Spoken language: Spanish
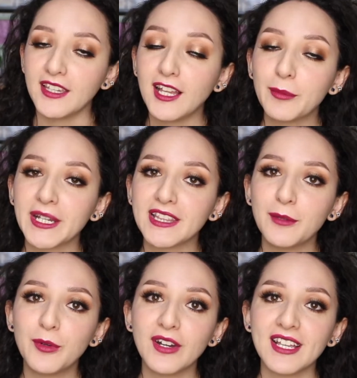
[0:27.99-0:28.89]
Y el
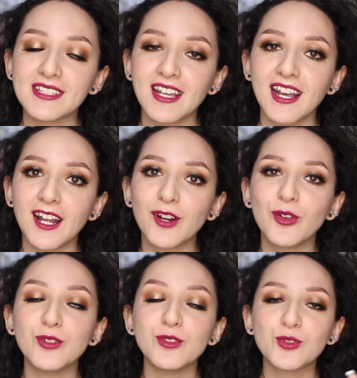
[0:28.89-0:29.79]
objetivo es
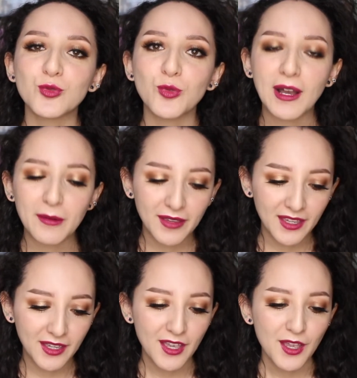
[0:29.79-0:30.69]
dejarlo
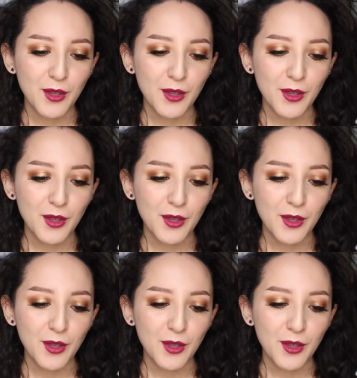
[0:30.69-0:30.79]
suave,